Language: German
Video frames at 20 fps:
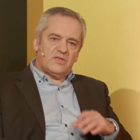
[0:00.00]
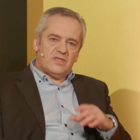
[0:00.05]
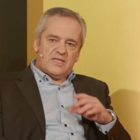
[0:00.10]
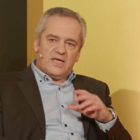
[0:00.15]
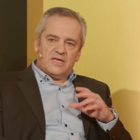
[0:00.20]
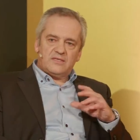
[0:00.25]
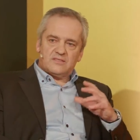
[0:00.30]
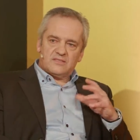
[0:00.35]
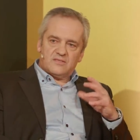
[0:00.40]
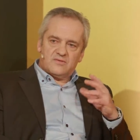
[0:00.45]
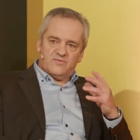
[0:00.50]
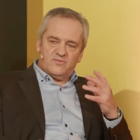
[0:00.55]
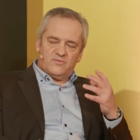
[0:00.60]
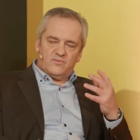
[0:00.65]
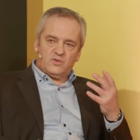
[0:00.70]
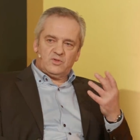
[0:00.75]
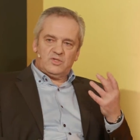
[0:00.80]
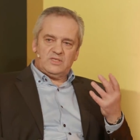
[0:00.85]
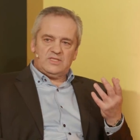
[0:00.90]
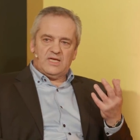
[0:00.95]
das
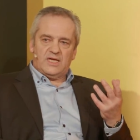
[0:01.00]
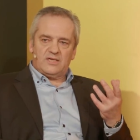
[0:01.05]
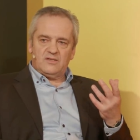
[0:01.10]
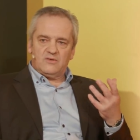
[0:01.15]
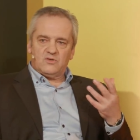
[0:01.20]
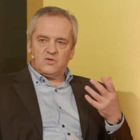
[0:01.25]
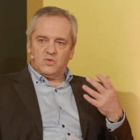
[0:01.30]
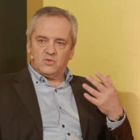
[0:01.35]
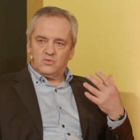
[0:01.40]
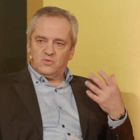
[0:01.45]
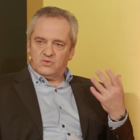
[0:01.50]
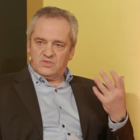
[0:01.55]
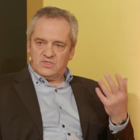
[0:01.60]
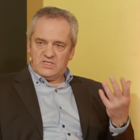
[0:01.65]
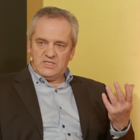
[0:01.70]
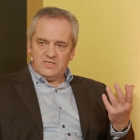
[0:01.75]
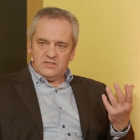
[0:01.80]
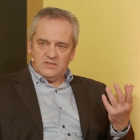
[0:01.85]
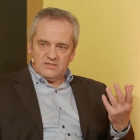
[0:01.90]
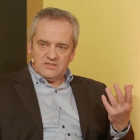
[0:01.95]
wurde dann
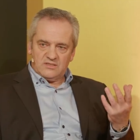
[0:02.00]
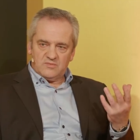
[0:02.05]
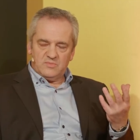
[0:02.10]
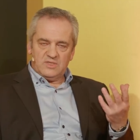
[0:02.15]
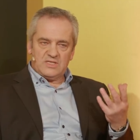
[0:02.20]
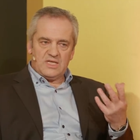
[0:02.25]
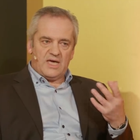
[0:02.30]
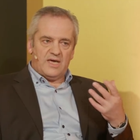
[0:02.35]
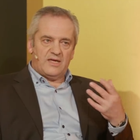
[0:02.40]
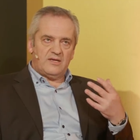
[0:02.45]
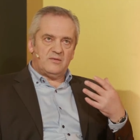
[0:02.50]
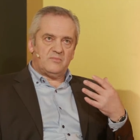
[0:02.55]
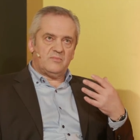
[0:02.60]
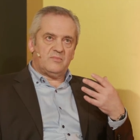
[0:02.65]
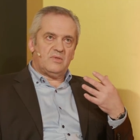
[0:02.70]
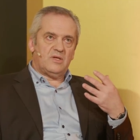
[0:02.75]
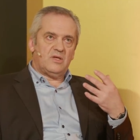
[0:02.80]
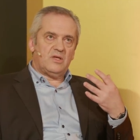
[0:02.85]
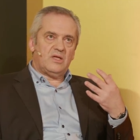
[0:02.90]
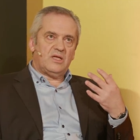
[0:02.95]
konnotiert mit
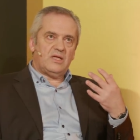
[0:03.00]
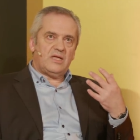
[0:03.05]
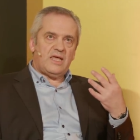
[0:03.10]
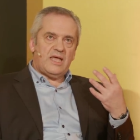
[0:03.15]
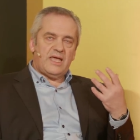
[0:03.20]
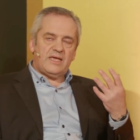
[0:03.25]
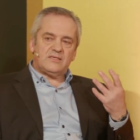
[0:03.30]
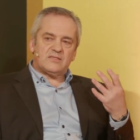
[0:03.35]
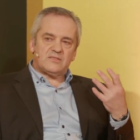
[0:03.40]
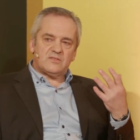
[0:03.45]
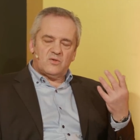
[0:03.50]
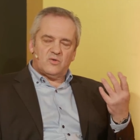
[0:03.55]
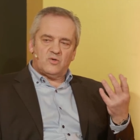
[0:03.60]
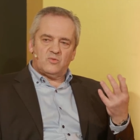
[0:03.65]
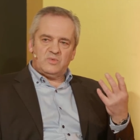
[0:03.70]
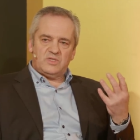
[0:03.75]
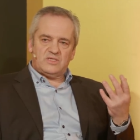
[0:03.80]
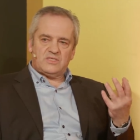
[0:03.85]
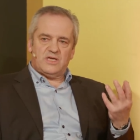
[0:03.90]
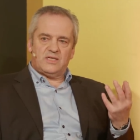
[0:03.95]
einem
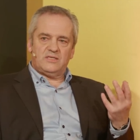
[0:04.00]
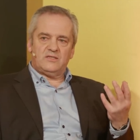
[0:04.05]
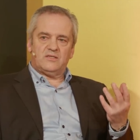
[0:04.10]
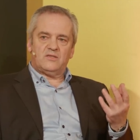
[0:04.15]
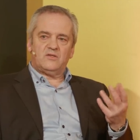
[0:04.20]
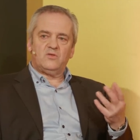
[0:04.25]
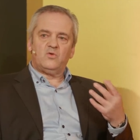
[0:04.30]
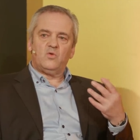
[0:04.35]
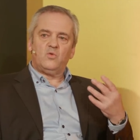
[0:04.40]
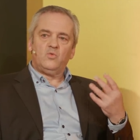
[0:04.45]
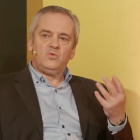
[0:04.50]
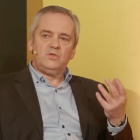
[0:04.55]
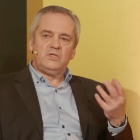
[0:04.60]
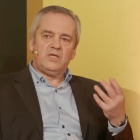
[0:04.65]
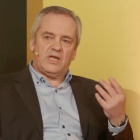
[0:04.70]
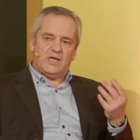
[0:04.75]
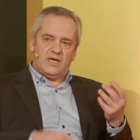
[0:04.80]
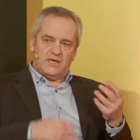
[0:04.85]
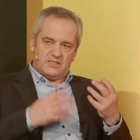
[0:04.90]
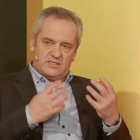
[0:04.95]
exorbitanten
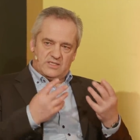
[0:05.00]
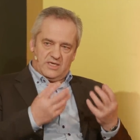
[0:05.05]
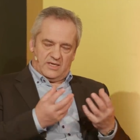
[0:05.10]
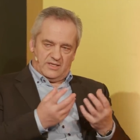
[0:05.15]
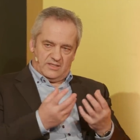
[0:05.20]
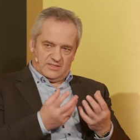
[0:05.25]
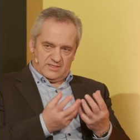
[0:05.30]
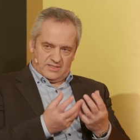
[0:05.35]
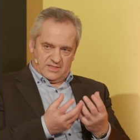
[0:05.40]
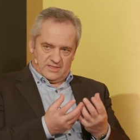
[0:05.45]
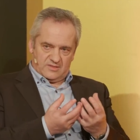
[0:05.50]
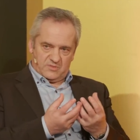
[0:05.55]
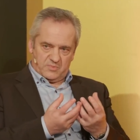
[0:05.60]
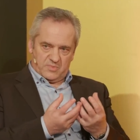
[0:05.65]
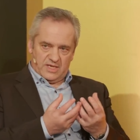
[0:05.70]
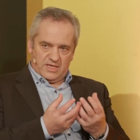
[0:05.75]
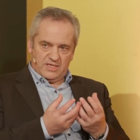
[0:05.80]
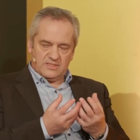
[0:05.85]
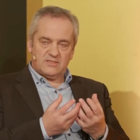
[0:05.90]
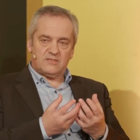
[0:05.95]

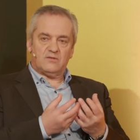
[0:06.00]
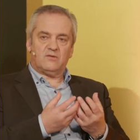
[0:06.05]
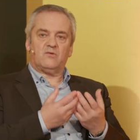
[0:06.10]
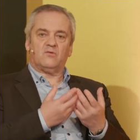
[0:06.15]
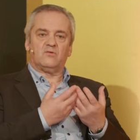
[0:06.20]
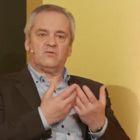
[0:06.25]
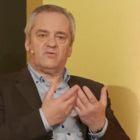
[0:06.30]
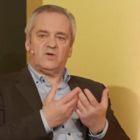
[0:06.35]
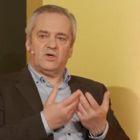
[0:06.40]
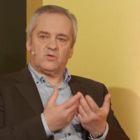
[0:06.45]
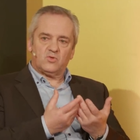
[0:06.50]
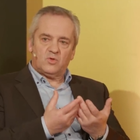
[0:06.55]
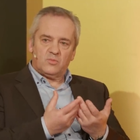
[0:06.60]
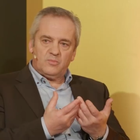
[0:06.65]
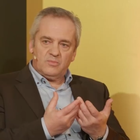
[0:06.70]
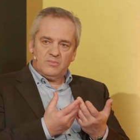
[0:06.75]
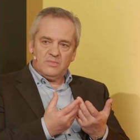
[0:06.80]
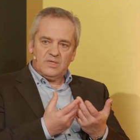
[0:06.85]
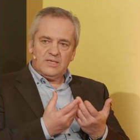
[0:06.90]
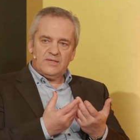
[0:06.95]
Ungleichheitsaspekt. Und
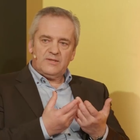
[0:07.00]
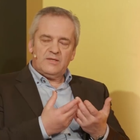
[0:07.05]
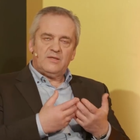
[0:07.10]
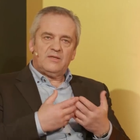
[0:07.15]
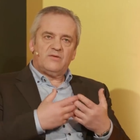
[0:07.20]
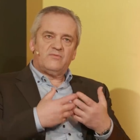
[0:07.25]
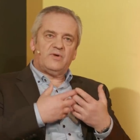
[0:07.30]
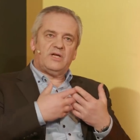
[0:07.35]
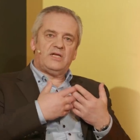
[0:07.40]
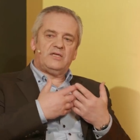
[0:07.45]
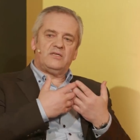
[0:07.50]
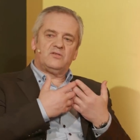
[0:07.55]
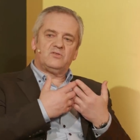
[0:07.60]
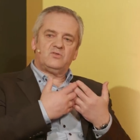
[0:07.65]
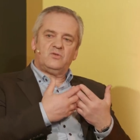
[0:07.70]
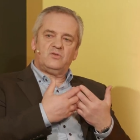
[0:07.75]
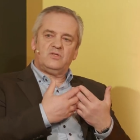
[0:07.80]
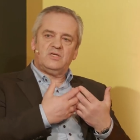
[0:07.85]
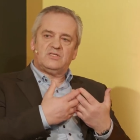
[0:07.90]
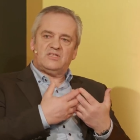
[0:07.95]
warum? Weil
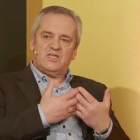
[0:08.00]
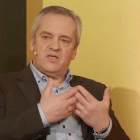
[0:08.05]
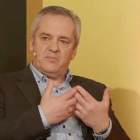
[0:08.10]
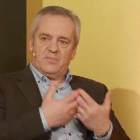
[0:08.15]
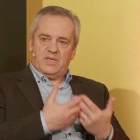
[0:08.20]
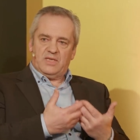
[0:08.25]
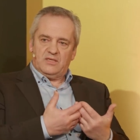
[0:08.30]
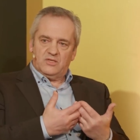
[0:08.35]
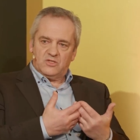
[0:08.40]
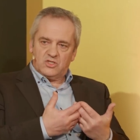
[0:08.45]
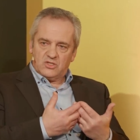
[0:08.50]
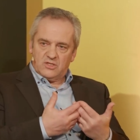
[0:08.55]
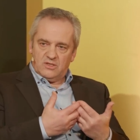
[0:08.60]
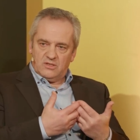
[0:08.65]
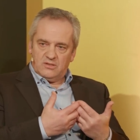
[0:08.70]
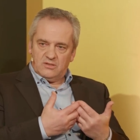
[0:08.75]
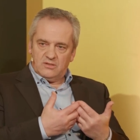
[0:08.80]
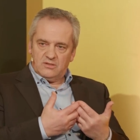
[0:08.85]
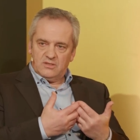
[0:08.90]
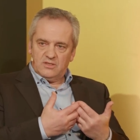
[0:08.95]
natürlich der
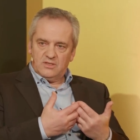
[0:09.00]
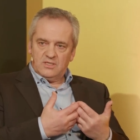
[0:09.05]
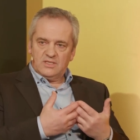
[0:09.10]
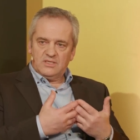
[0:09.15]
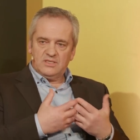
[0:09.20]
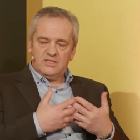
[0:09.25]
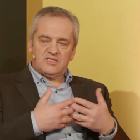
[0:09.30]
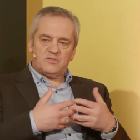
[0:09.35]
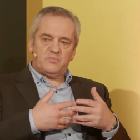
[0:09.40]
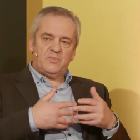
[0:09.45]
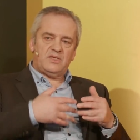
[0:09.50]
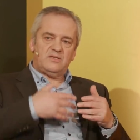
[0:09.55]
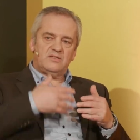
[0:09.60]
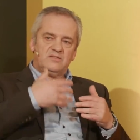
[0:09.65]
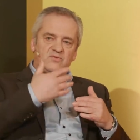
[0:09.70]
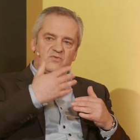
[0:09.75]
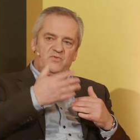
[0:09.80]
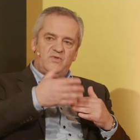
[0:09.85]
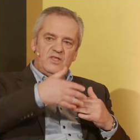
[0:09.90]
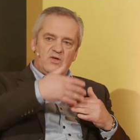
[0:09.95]
Manager nicht mehr
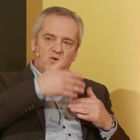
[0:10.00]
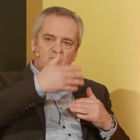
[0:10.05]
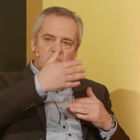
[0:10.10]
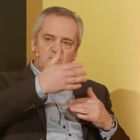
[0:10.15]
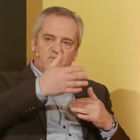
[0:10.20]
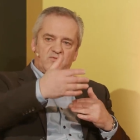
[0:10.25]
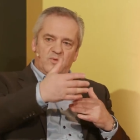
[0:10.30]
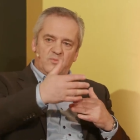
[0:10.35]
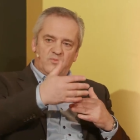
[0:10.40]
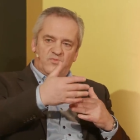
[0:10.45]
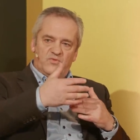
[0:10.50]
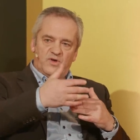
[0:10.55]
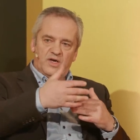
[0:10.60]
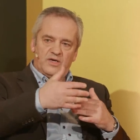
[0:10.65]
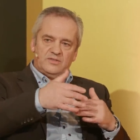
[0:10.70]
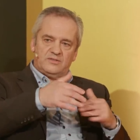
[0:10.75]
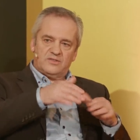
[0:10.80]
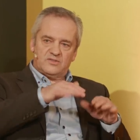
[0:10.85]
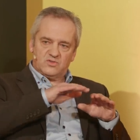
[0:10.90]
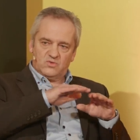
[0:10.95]
das Vier- oder
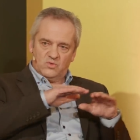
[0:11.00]
Fünffache des